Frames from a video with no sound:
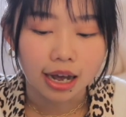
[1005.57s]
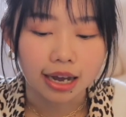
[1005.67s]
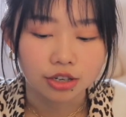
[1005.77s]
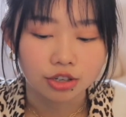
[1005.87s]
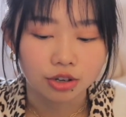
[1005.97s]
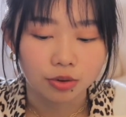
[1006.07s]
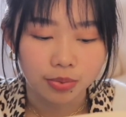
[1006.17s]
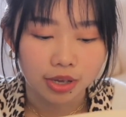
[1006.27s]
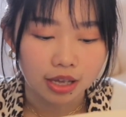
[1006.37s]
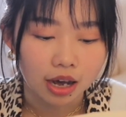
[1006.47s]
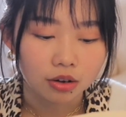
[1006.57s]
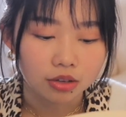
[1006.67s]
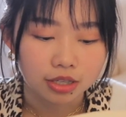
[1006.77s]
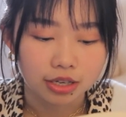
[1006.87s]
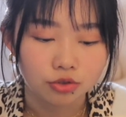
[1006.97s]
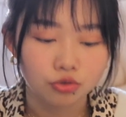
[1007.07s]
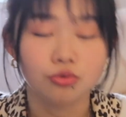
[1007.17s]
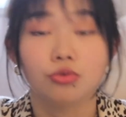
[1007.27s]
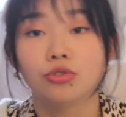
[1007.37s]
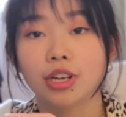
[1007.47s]
还是有必要接
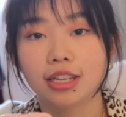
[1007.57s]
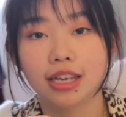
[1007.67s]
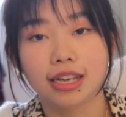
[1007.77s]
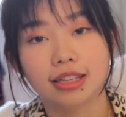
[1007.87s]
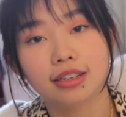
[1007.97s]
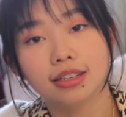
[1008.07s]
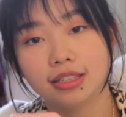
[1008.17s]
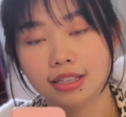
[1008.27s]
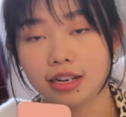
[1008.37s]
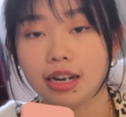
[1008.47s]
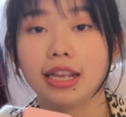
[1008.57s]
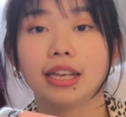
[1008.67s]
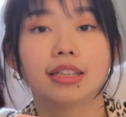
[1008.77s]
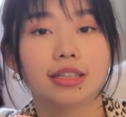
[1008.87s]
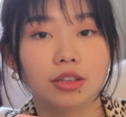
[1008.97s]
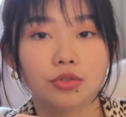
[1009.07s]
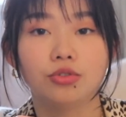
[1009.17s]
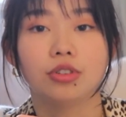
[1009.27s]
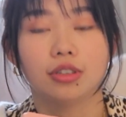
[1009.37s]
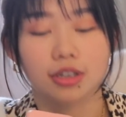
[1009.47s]
触专业的心理咨
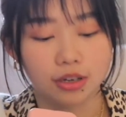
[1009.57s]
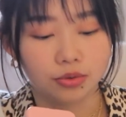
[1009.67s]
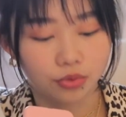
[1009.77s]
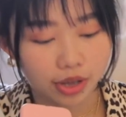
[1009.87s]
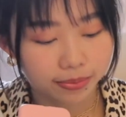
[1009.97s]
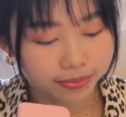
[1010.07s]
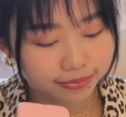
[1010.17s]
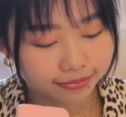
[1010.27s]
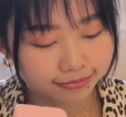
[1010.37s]
询人员。”